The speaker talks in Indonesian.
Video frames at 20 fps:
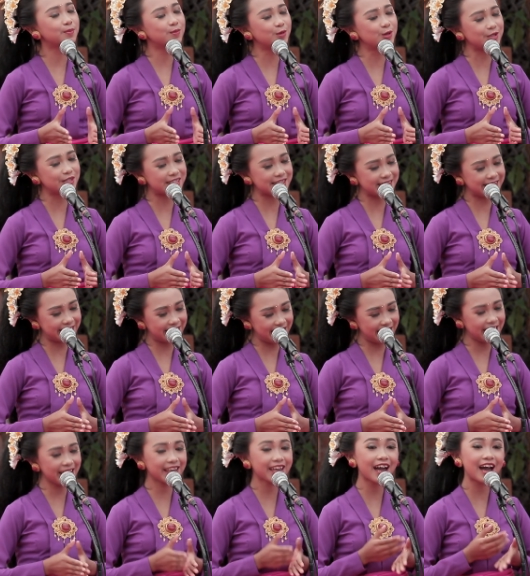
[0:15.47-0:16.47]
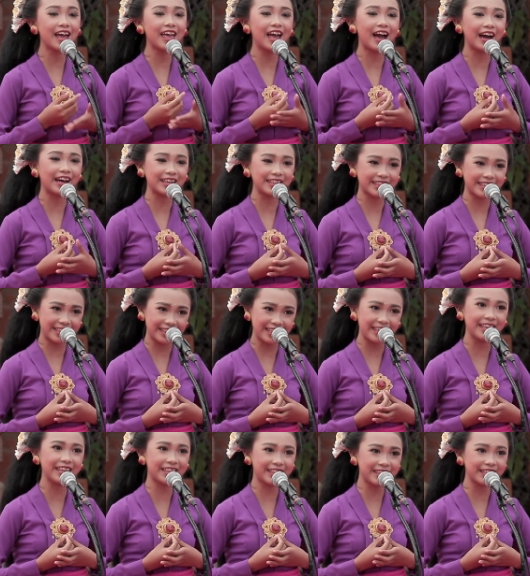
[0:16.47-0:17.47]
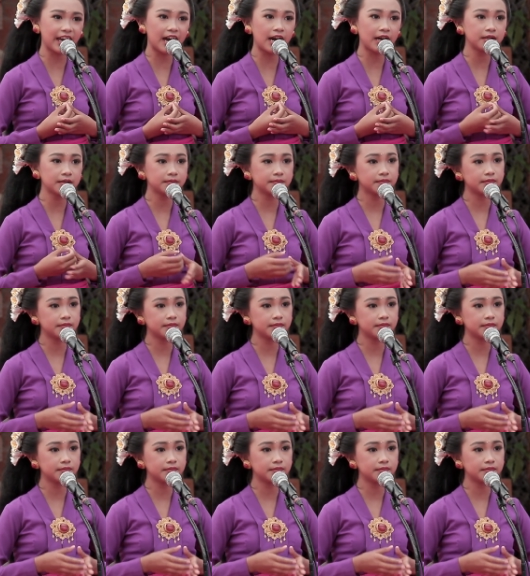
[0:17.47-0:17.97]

musti kayang titiang